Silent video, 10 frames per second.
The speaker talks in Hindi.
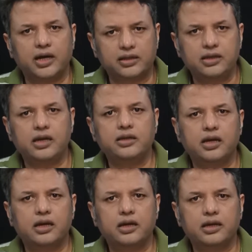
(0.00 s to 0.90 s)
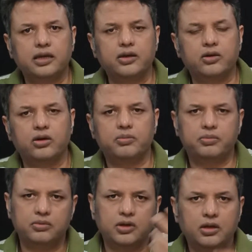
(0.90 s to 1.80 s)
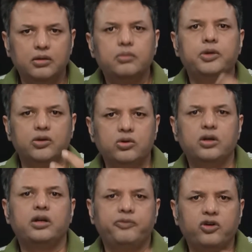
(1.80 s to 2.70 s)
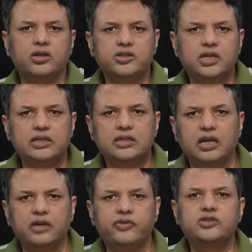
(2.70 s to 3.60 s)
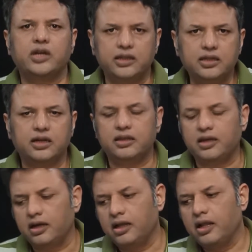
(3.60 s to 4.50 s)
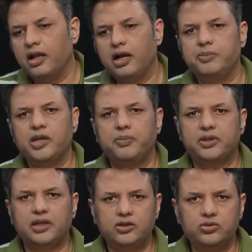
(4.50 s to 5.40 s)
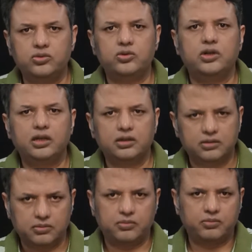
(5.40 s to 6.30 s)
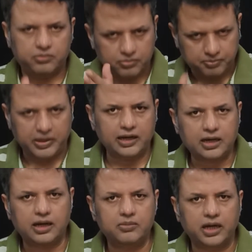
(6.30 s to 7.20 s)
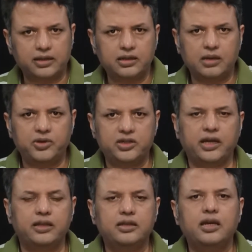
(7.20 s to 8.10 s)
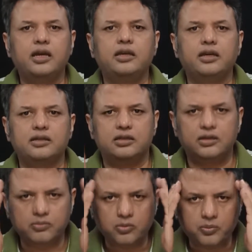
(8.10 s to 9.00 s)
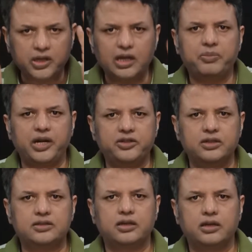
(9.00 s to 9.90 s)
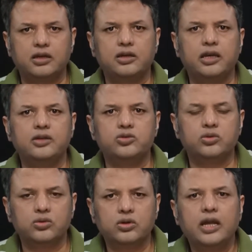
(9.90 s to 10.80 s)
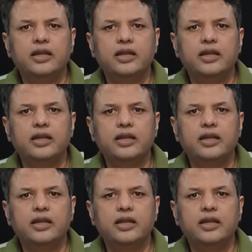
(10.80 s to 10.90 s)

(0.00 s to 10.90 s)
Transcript: मार दिया यहाँ आके और फिर उन्होंने फ़ौर चेंज किया लफज शहीद कर दिया अब ये पता नहीं जो उन्होंने पहले कहा मार दिया फिर शहीद किया ये किसी मुमकिन प्रेशर से कि कहीं जो